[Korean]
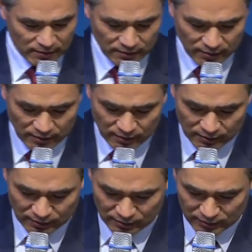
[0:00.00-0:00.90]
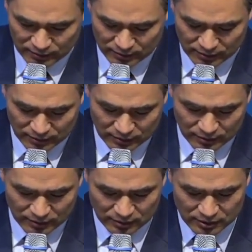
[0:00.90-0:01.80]
예.
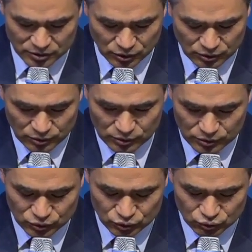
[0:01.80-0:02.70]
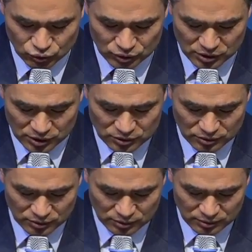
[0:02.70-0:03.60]
그래서
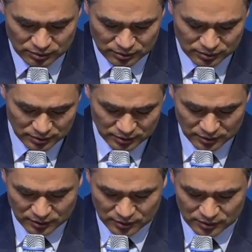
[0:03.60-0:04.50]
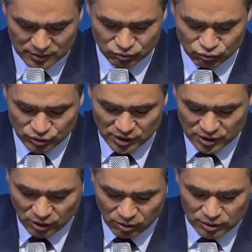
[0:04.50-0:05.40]
주님께서 이 우리의
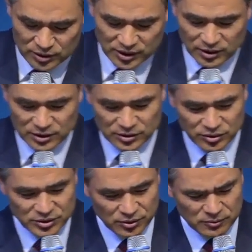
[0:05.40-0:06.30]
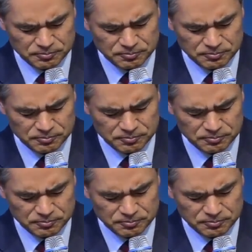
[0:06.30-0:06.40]
영을 살리기 위해서